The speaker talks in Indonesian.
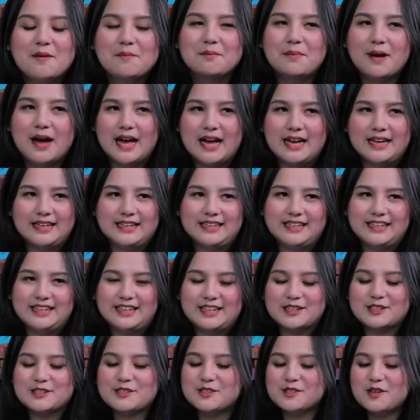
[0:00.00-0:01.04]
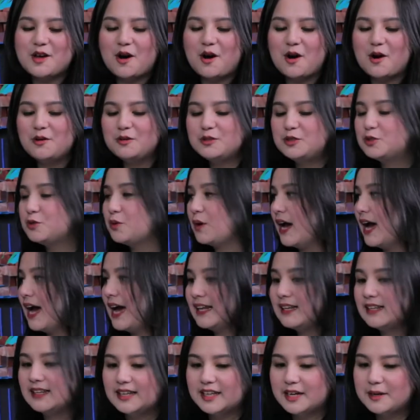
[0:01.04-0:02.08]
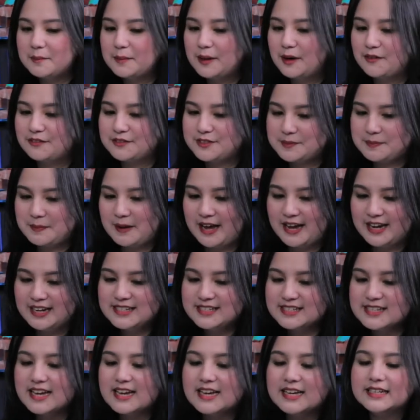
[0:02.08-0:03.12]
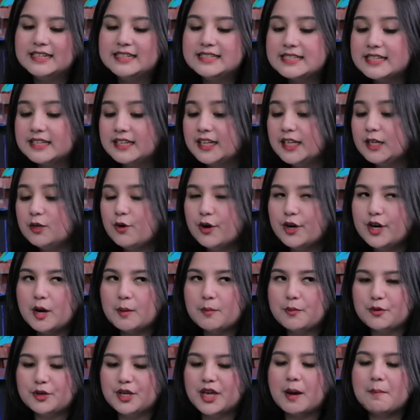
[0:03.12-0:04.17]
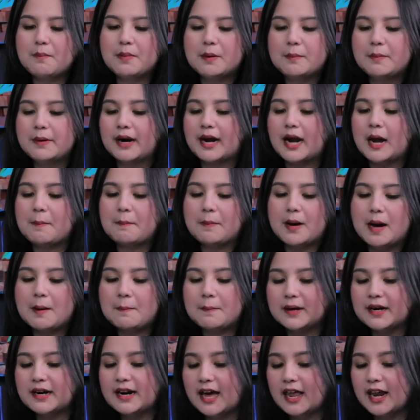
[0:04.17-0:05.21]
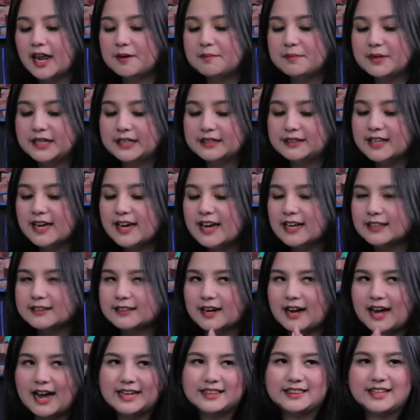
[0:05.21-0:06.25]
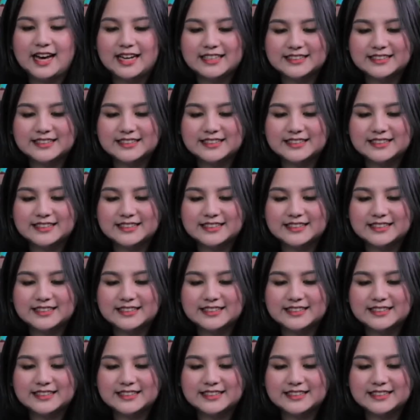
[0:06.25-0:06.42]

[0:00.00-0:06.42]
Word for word: Baik, so to add a little bit of spice, mm -hmm. di sini gue udah punya beberapa penggalan berita yang terkait dengan